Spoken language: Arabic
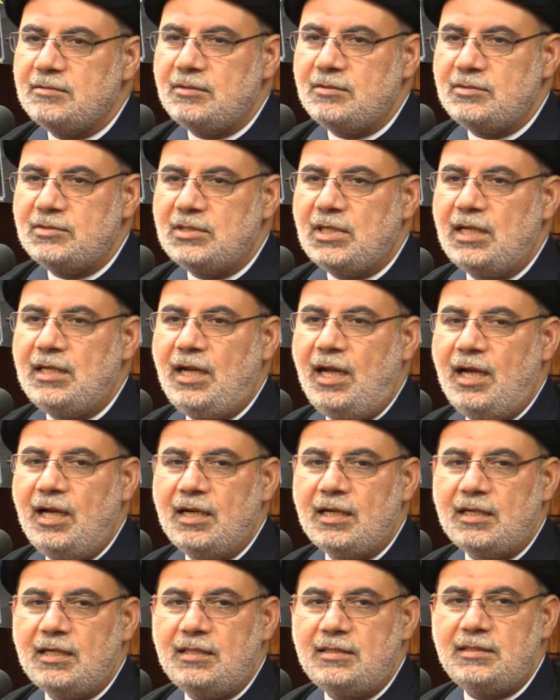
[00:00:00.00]
إنسان
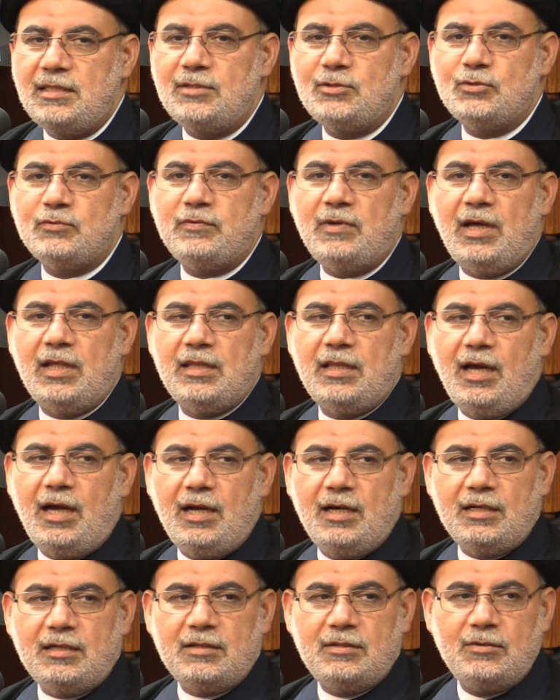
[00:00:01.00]
عاقل يشوف هذا
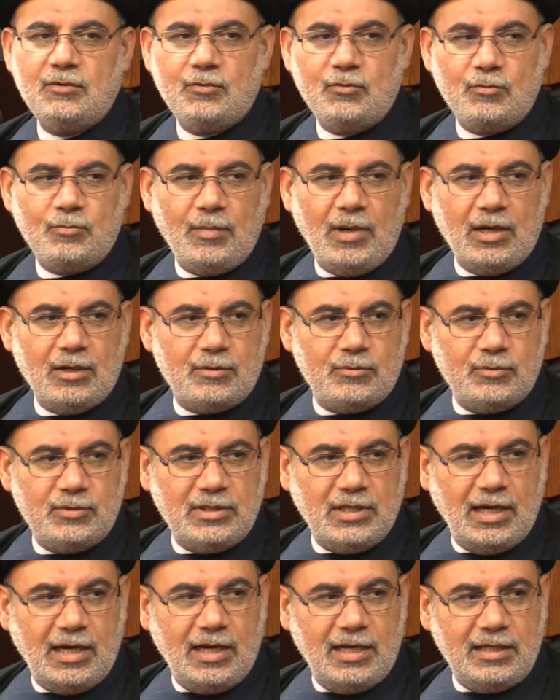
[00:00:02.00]
حق وما
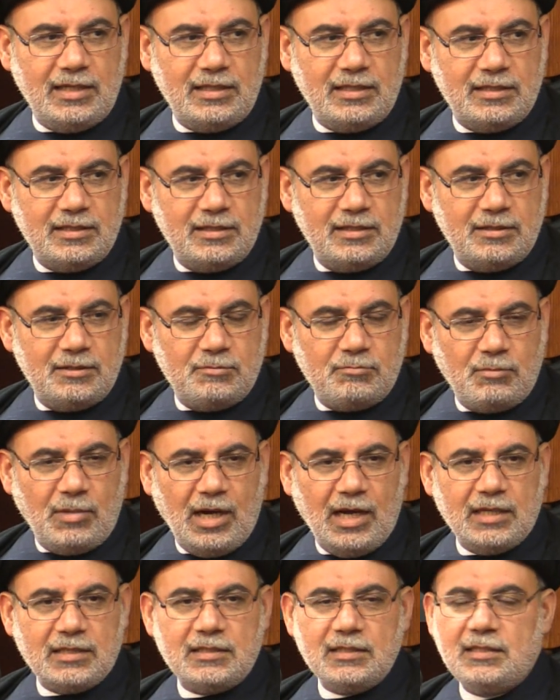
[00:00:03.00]
ويا أي
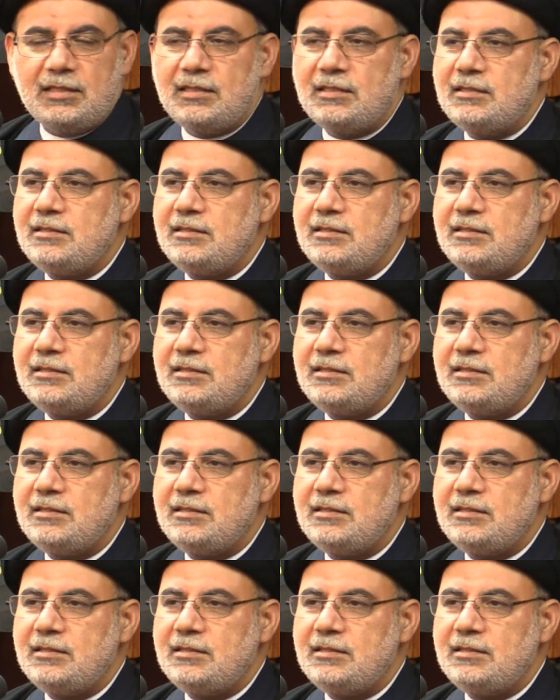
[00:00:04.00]
باطل